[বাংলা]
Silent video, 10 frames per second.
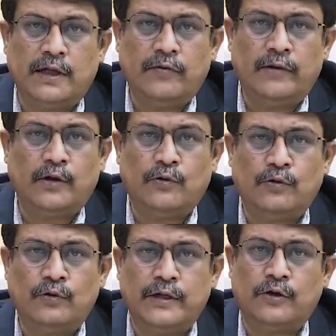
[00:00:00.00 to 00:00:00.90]
রেলওয়ে
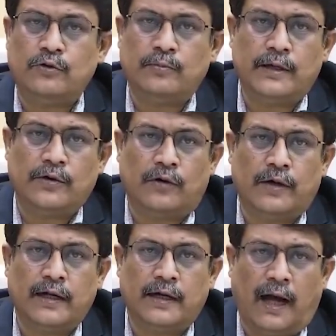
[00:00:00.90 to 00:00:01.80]
কোনো রিক্রুটমেন্ট
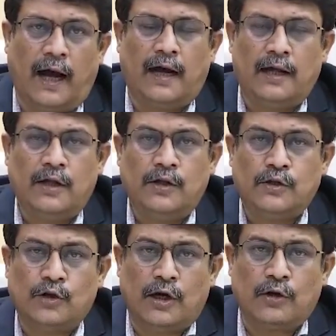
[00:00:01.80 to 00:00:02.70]
করে না
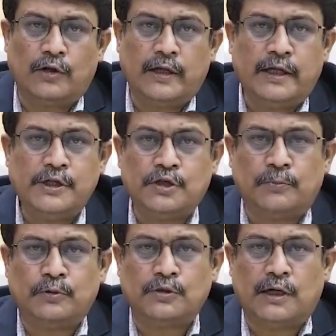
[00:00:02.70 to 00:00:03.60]
দয়া করে
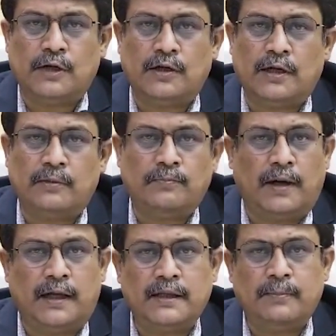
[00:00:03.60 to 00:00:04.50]
এইসব প্রতারণার
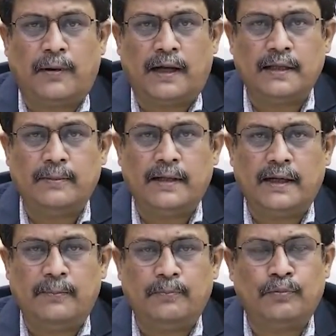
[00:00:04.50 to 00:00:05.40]
ফাঁদে পা দেবেন
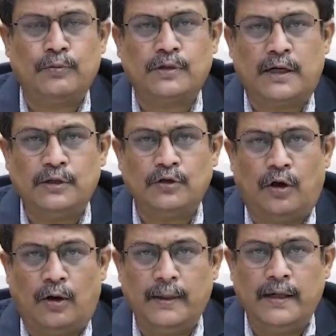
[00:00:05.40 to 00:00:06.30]
না প্রতারিত
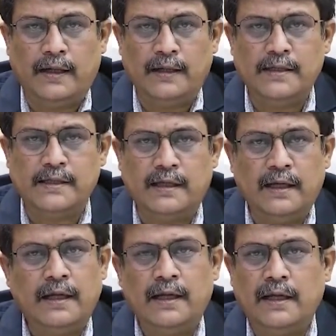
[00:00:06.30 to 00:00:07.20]
হবেন না নিজে
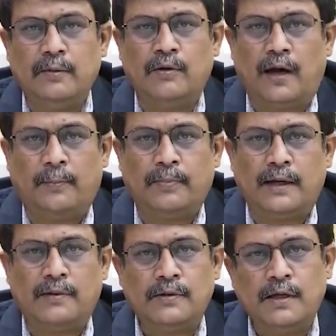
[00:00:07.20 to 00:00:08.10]
এবং
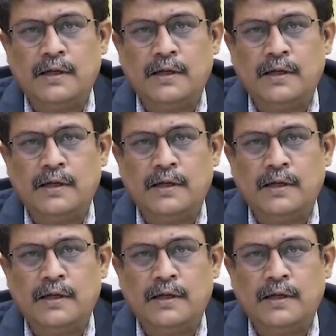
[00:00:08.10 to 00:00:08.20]
আপনার